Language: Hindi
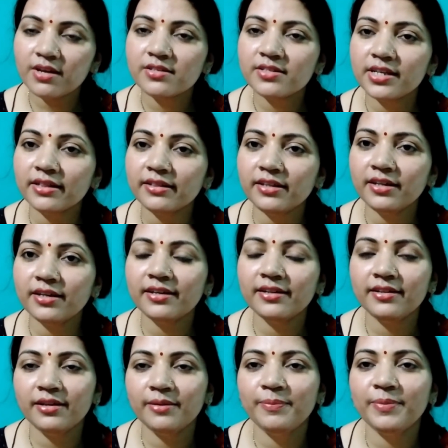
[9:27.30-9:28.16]
चलती
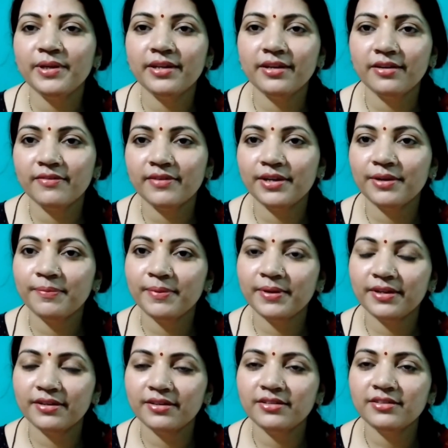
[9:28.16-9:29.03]
रहती है पीरियड बाई
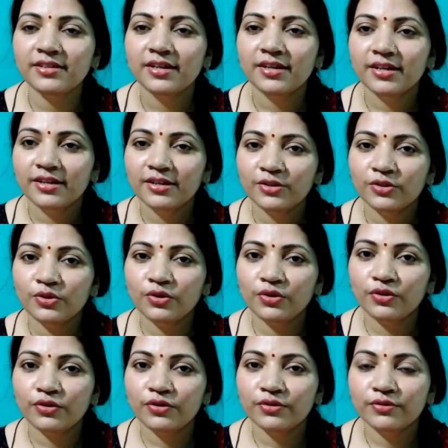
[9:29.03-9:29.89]
पीरियड तो
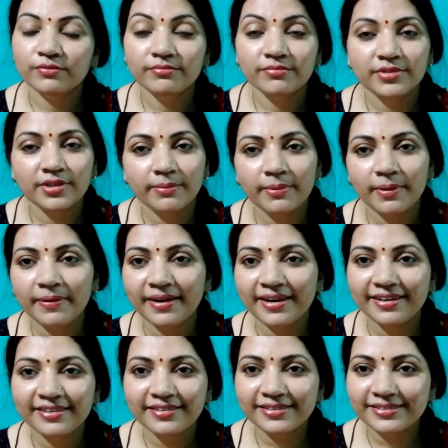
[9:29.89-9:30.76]

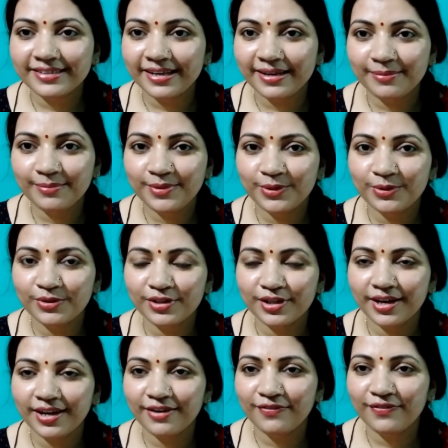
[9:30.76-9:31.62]
आ रहा तक टाइम नहीं
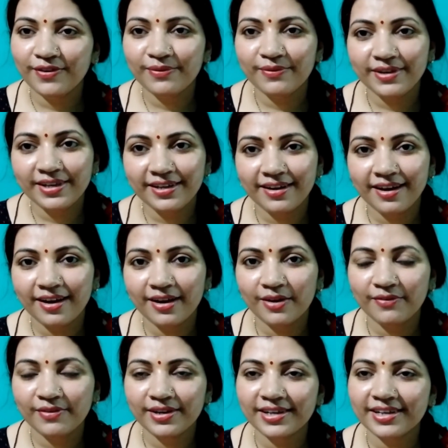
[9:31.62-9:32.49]
होता है फिर वही
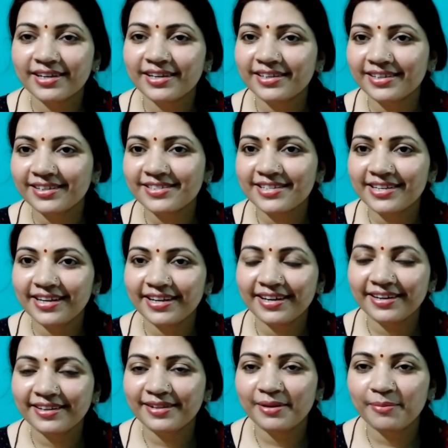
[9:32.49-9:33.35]
खाना वाना करके चले
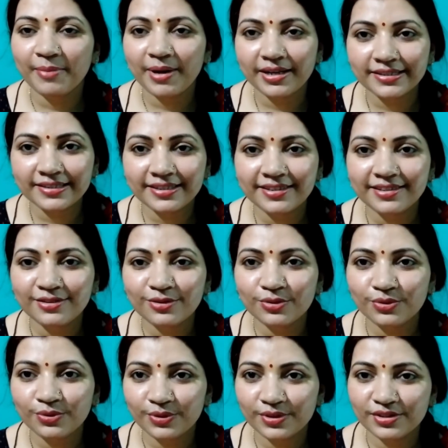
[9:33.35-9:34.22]
गए थे मार्केट
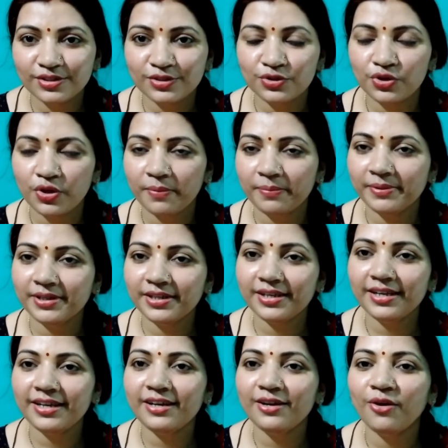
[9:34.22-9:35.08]
तो थोड़ी सी शॉपिंग
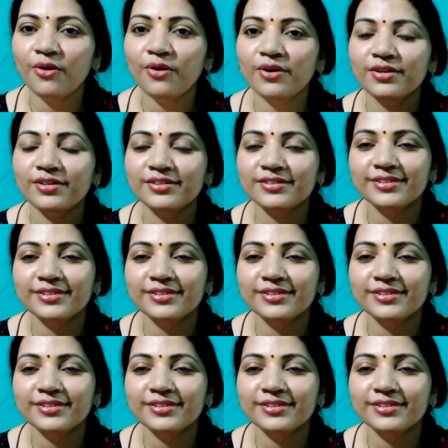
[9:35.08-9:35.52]
की और